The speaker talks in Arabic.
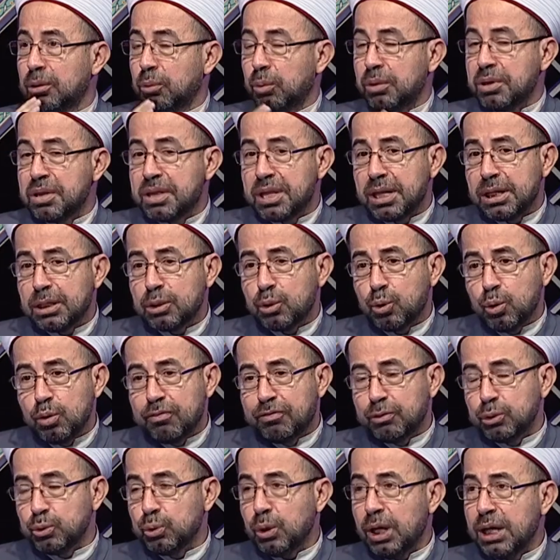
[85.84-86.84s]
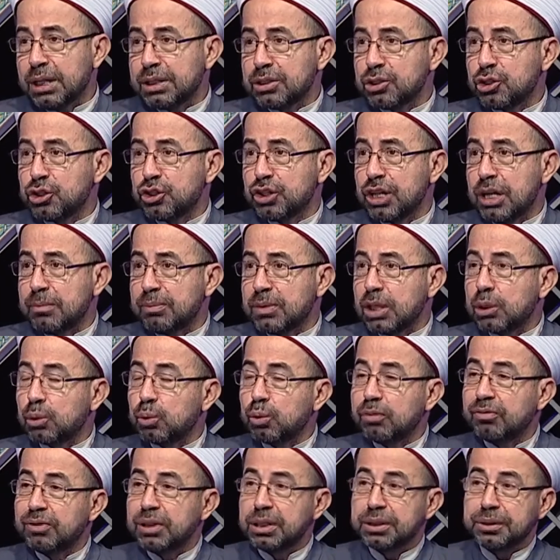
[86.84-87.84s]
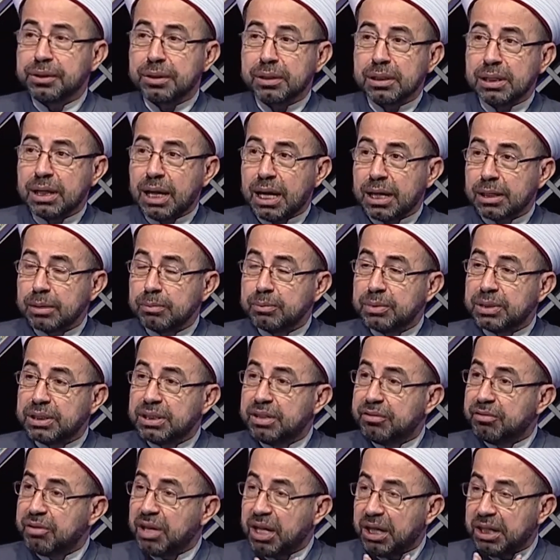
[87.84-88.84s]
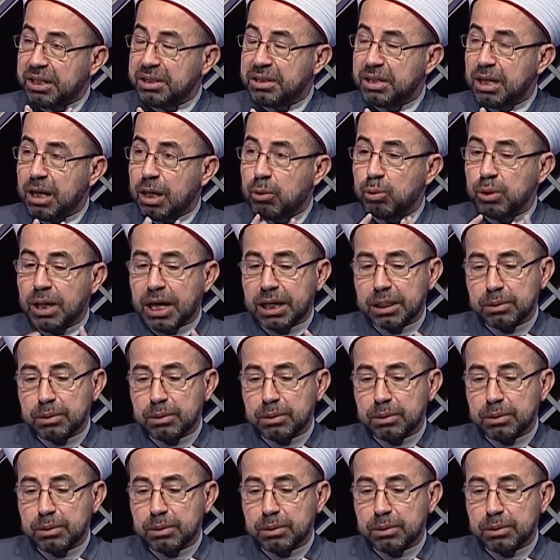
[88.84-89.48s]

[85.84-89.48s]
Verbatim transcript: ولذلك كل فتوحات الشام تدخل في إطار الحرب الدفاعية أو الحرب